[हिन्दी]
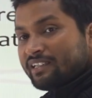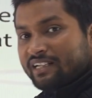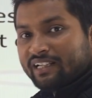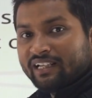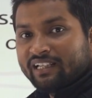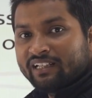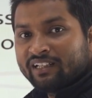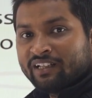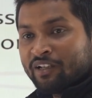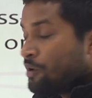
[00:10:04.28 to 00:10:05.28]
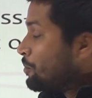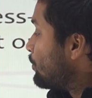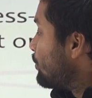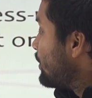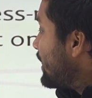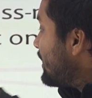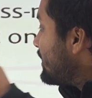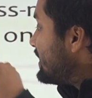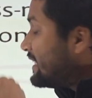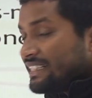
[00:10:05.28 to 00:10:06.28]
कंट्री की नहीं पूरे
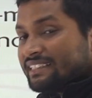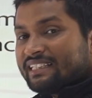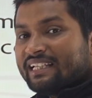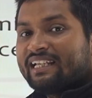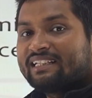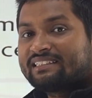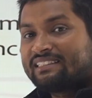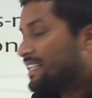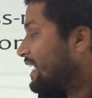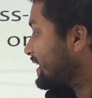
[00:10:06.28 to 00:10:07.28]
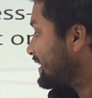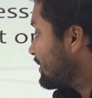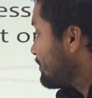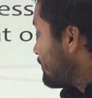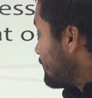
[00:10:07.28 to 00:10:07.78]
ईस्ट एशिया के